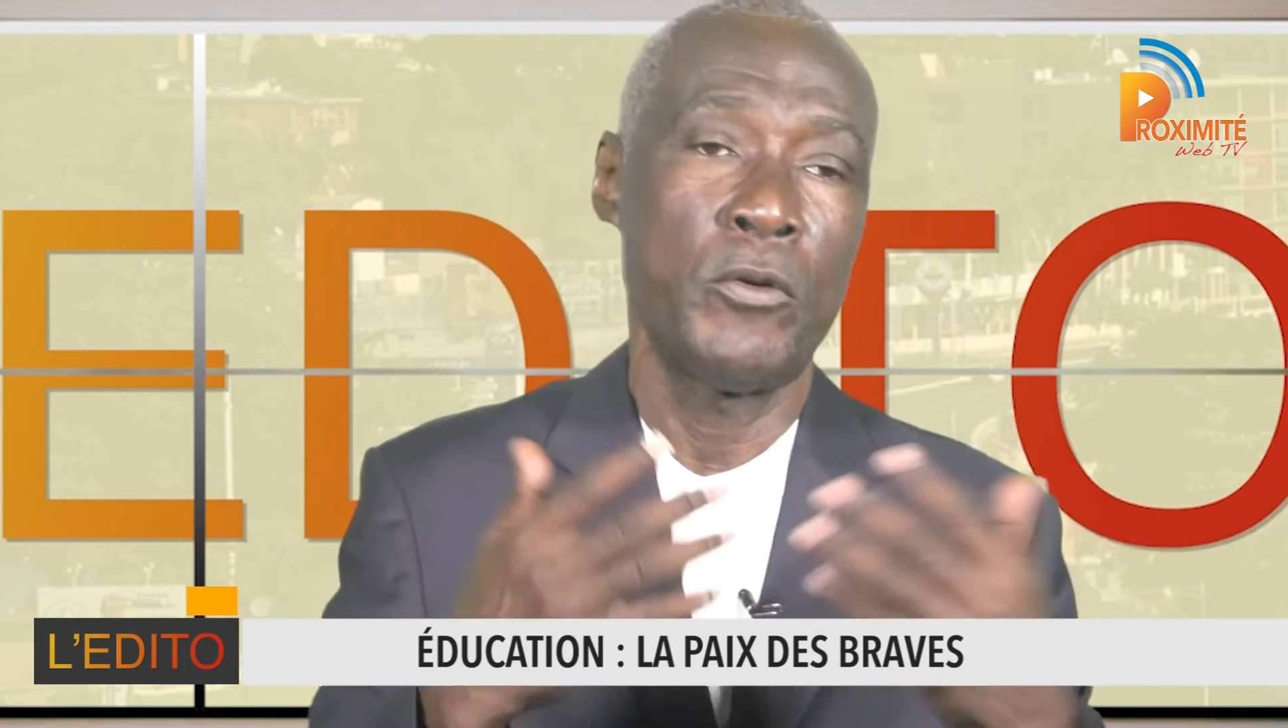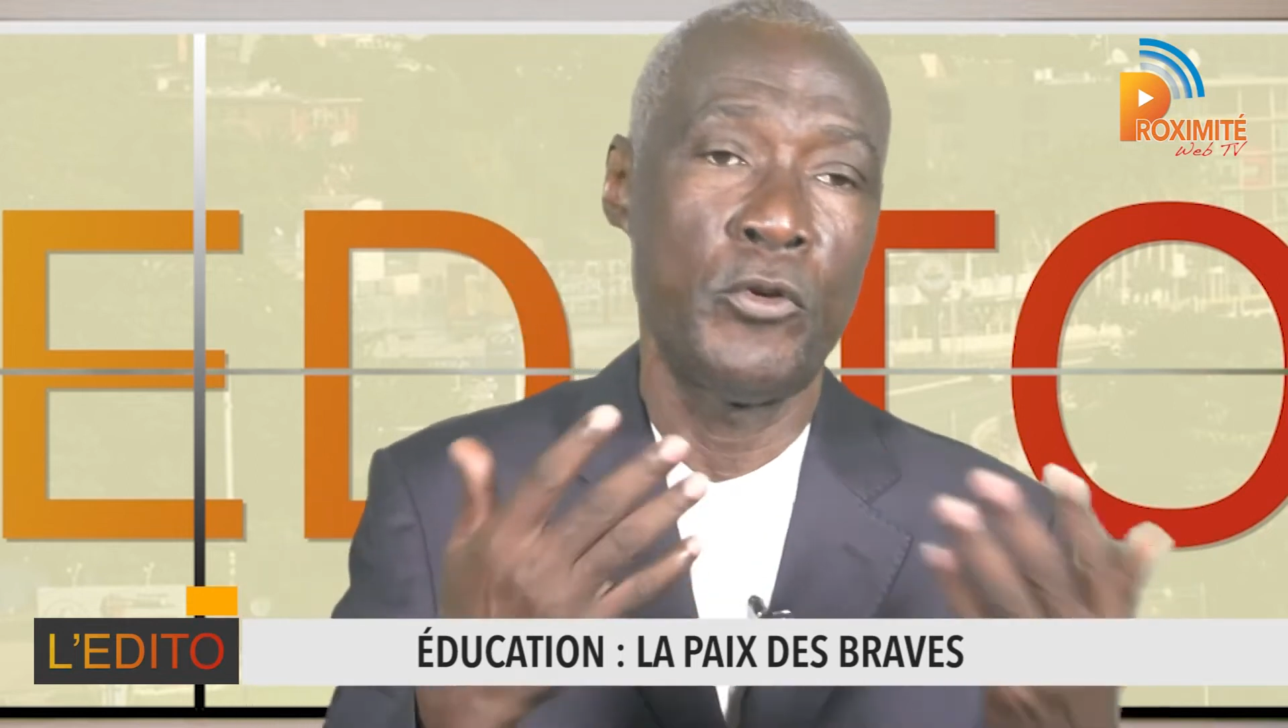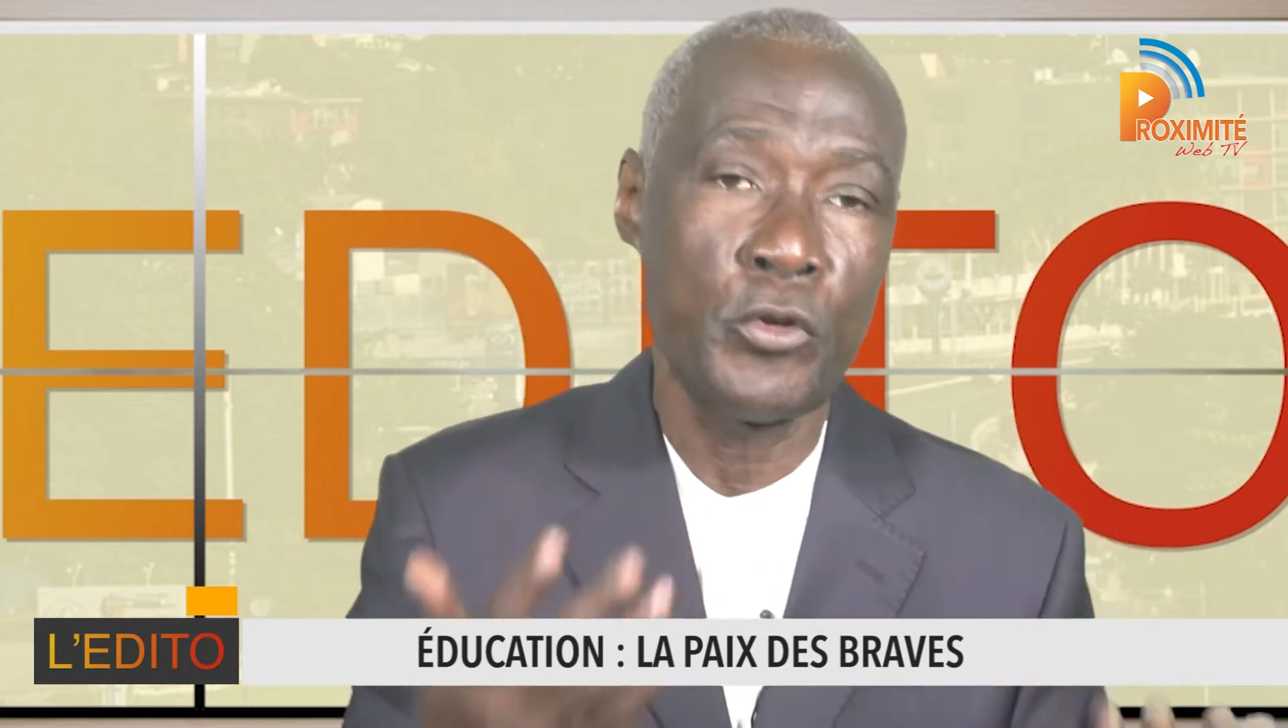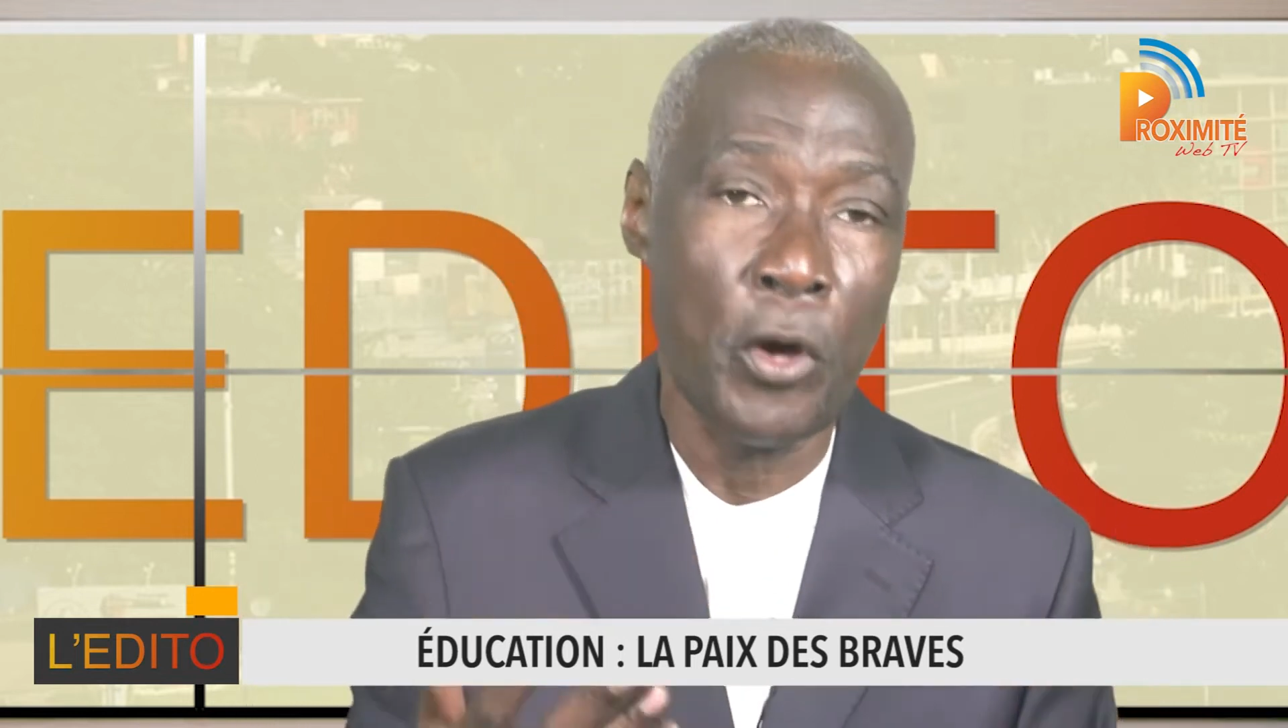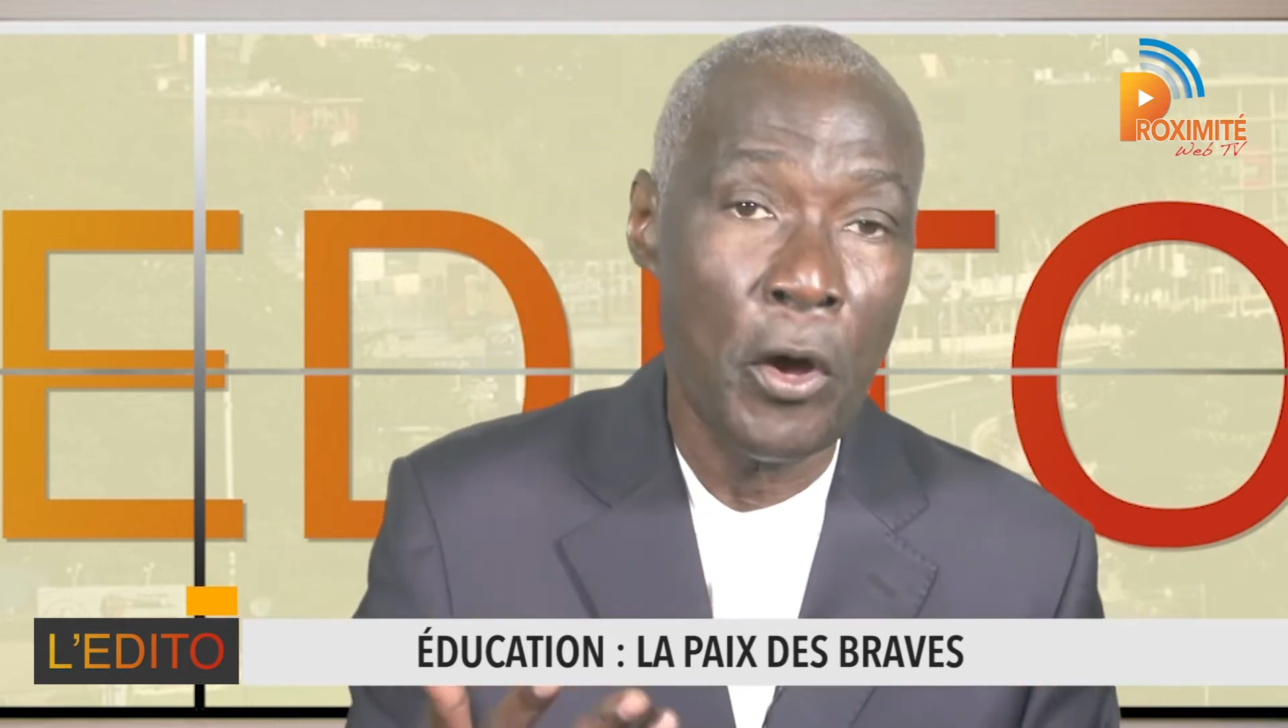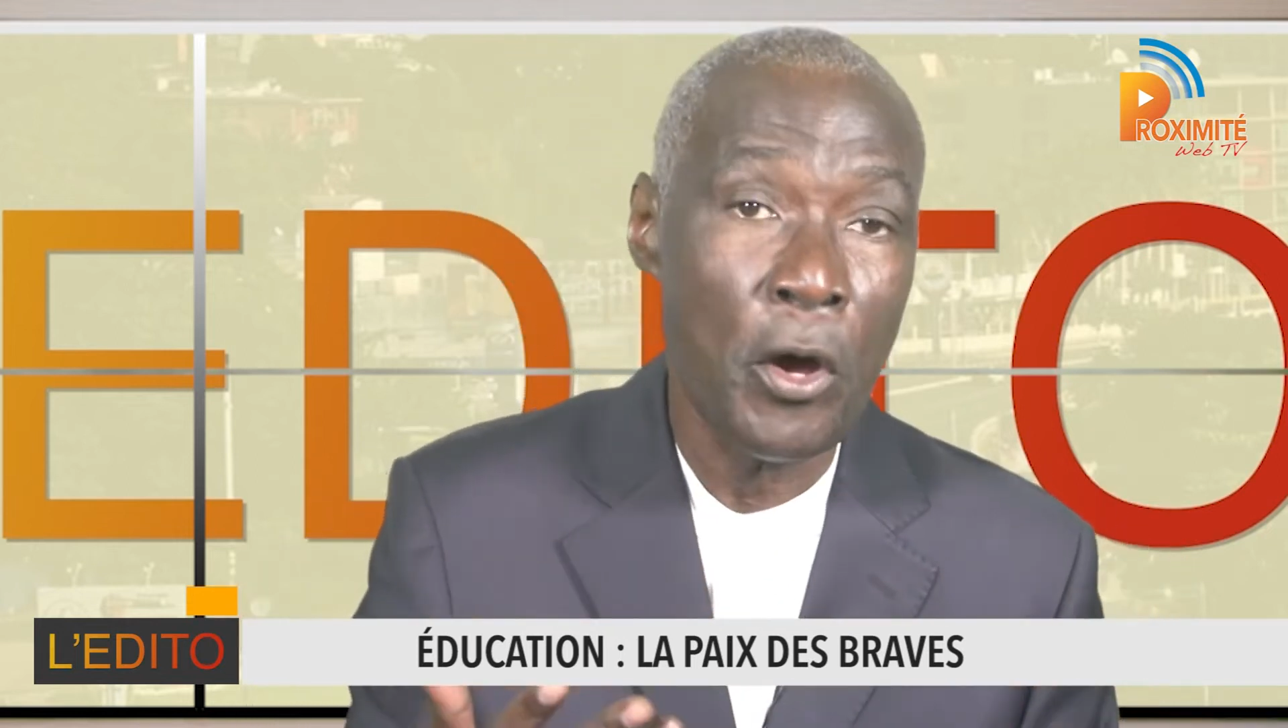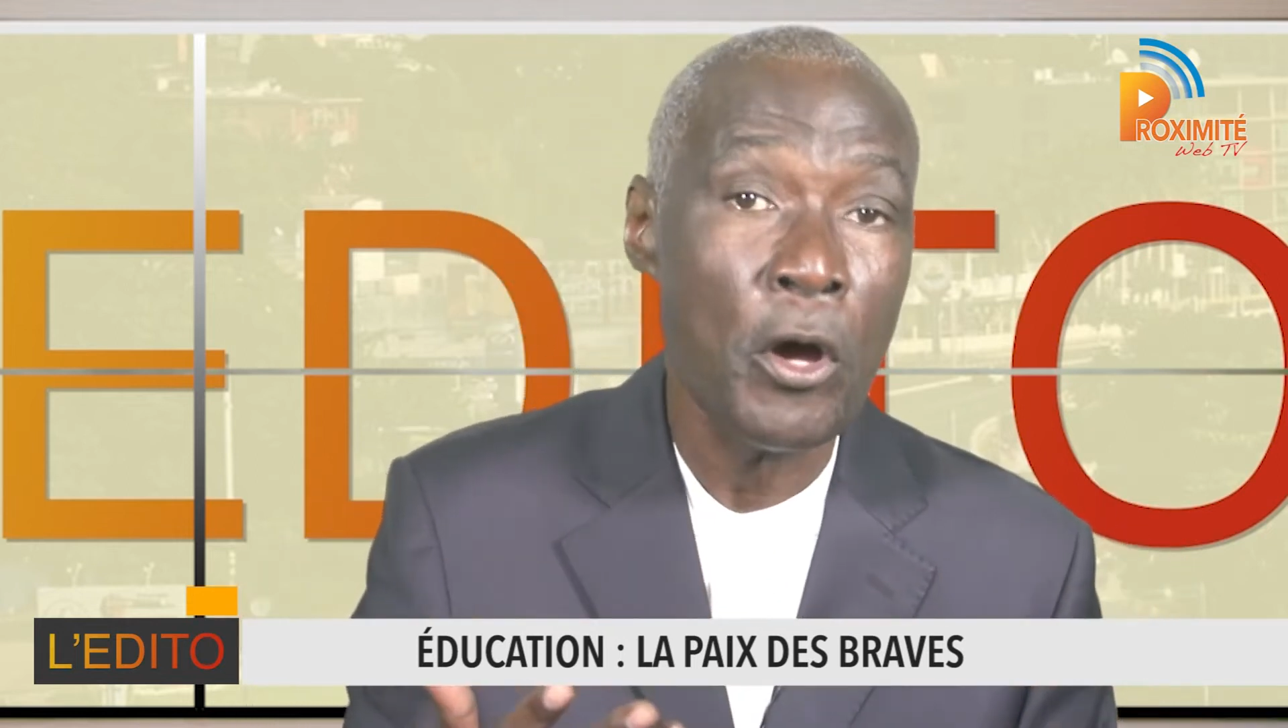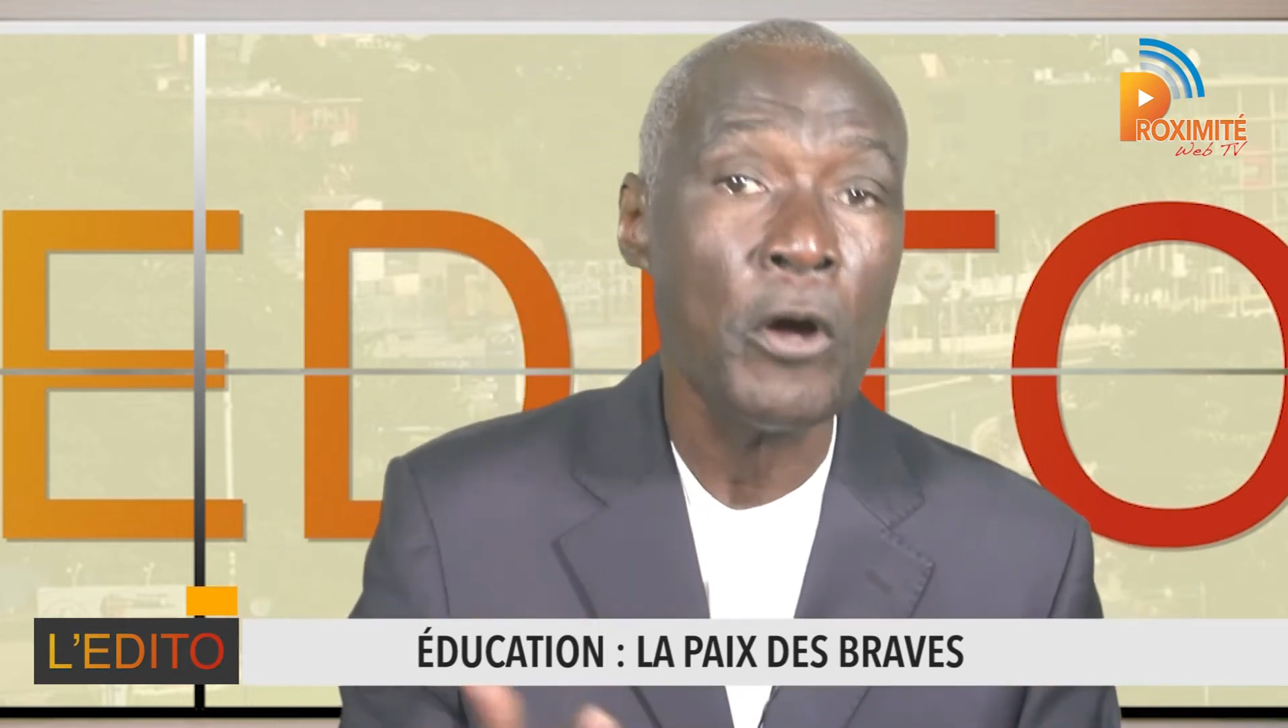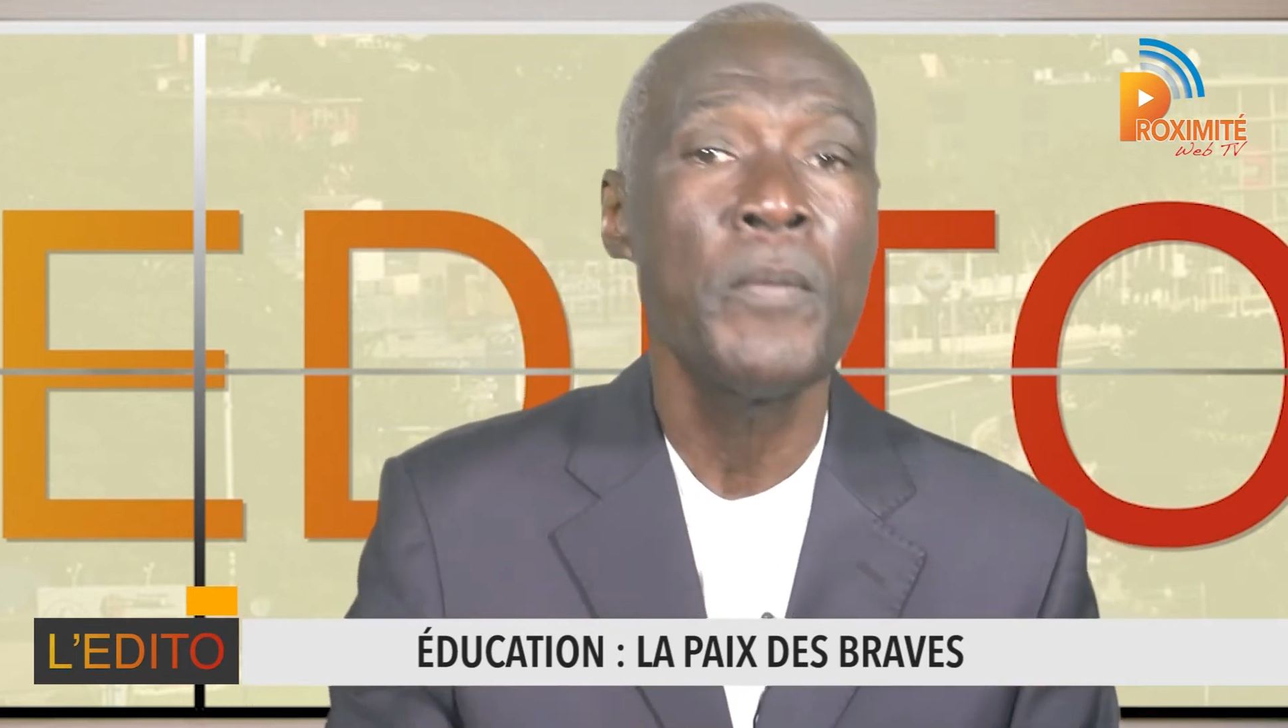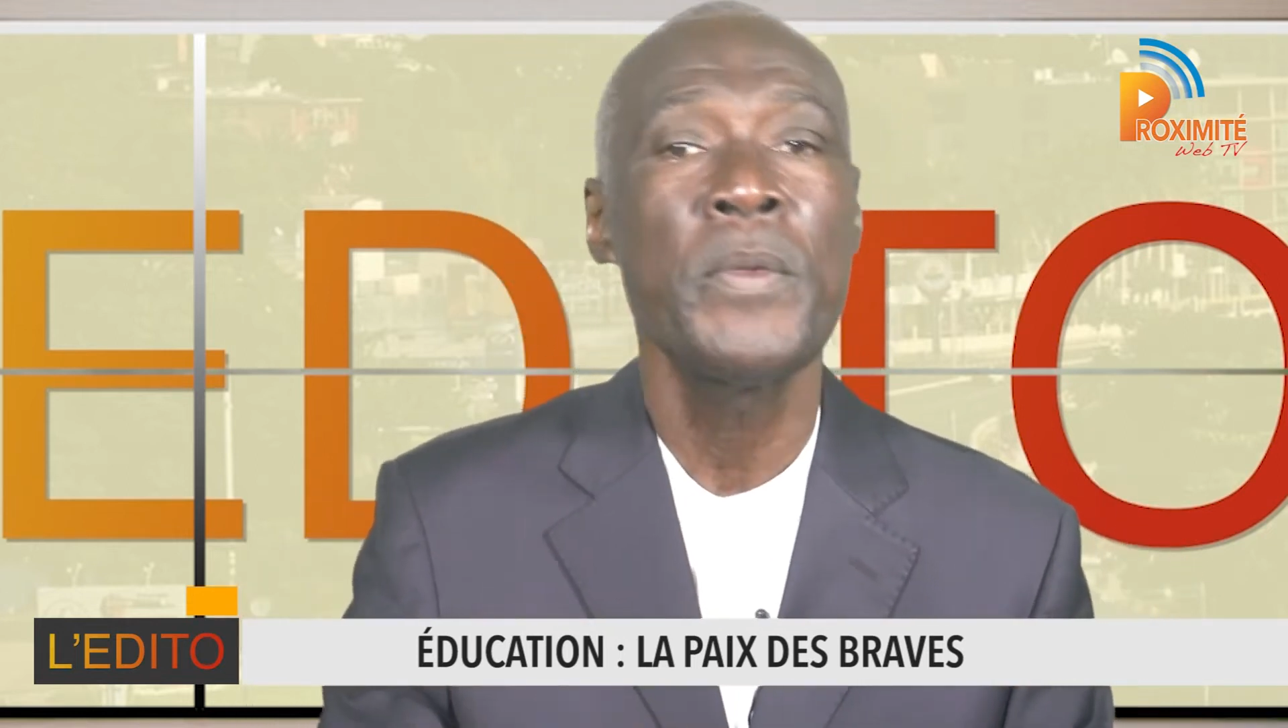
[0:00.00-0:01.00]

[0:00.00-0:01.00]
du cœur,